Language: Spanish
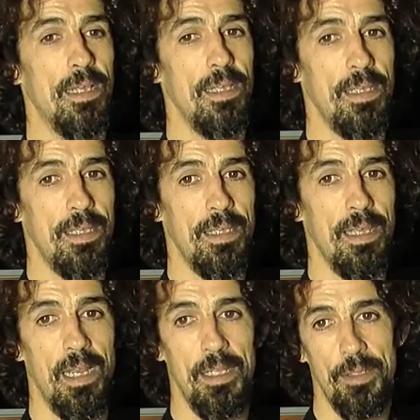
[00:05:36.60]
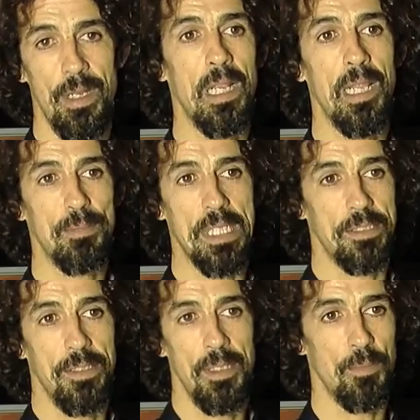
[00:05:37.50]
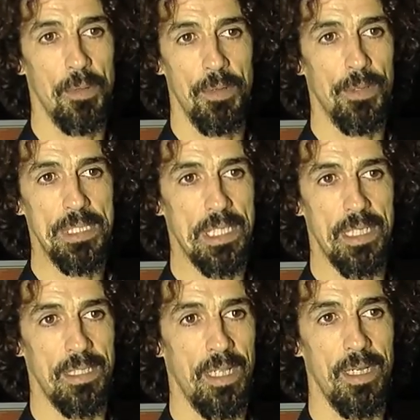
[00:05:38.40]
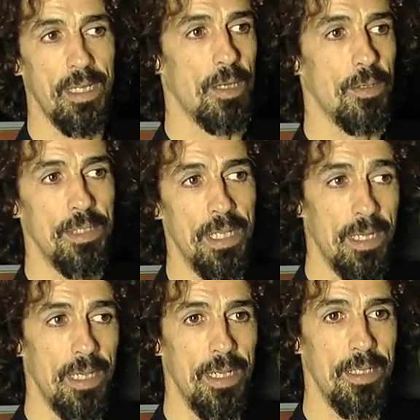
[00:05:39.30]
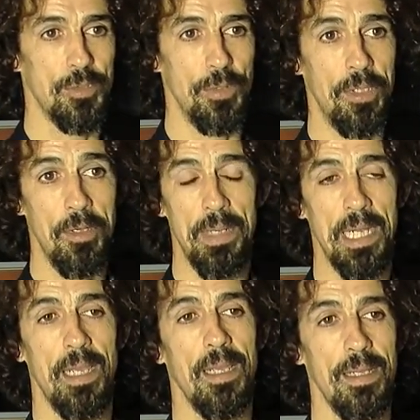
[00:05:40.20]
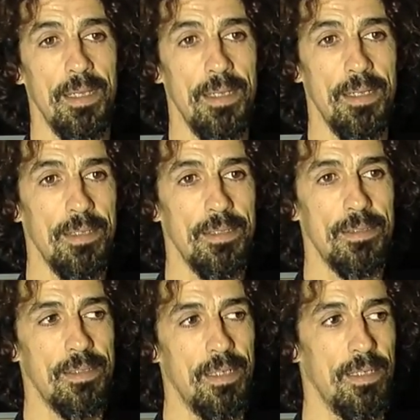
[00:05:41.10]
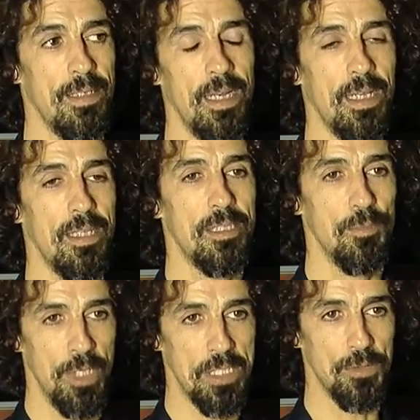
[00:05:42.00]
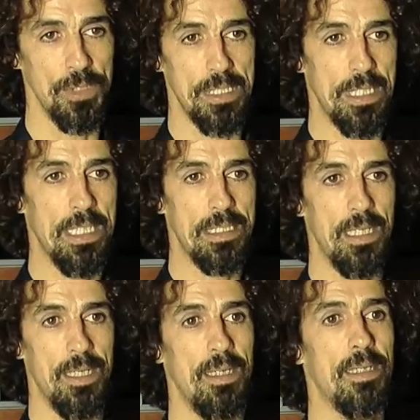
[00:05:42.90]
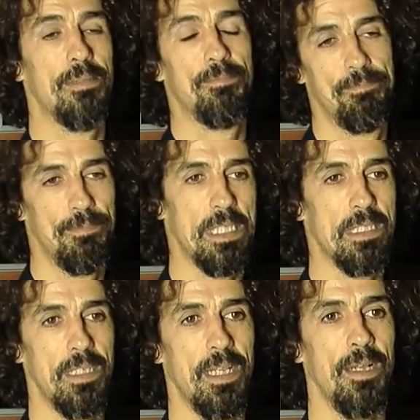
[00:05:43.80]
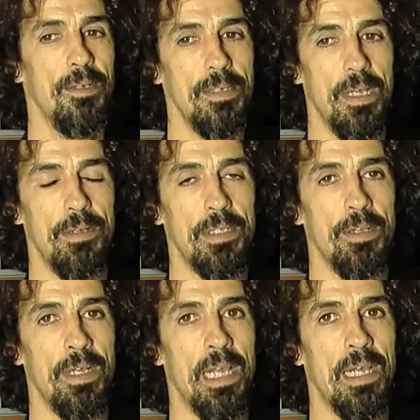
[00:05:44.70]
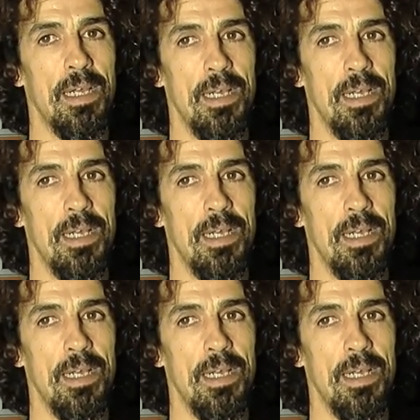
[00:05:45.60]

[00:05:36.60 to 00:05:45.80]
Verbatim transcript: Y es la historia de la adaptación del pueblo guanche, que tienen que esconder que, su idioma, que, que tienen que disimular su ascendencia, etc. ¿no? Es una historia